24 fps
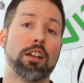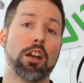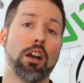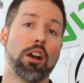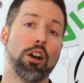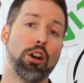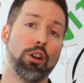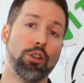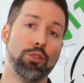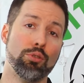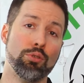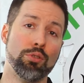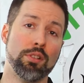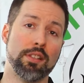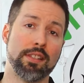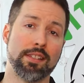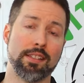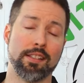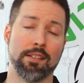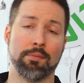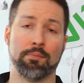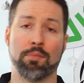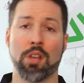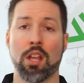cas
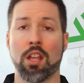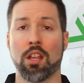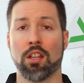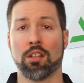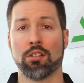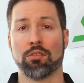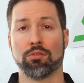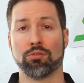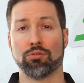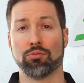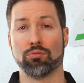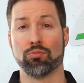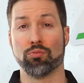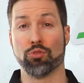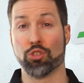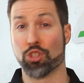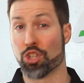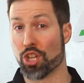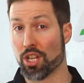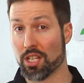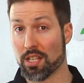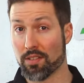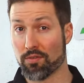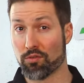ultimes.
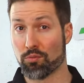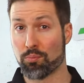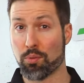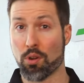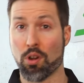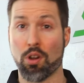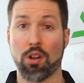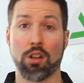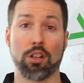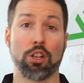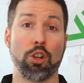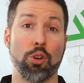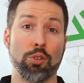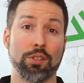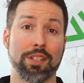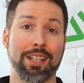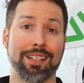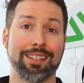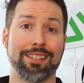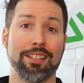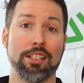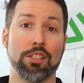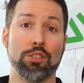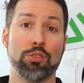Gênez-vous pas,
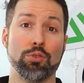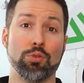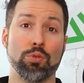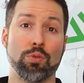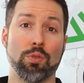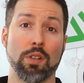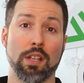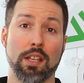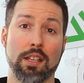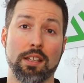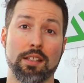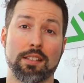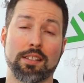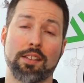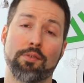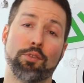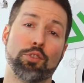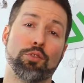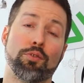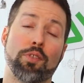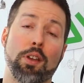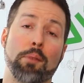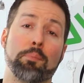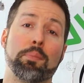contactez-nous et ça
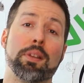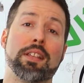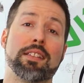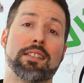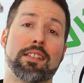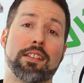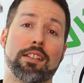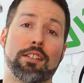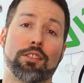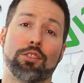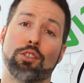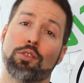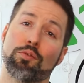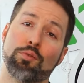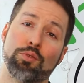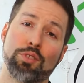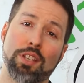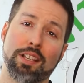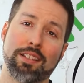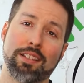va nous faire plaisir de vous